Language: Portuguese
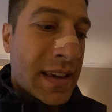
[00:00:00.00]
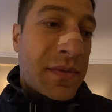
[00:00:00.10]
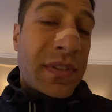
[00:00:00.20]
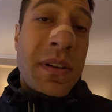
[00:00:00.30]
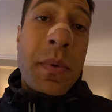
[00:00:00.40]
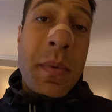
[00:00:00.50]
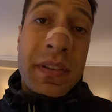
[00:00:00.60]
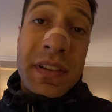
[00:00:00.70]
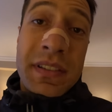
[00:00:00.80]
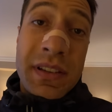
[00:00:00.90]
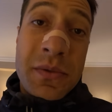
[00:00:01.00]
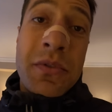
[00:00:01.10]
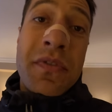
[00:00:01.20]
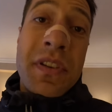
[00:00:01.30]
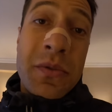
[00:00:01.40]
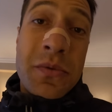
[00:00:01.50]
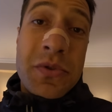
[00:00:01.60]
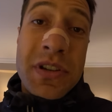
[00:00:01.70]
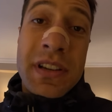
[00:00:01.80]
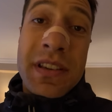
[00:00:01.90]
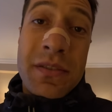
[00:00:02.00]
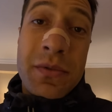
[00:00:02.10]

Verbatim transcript: Fizemos a primeira sessão, no final do dia que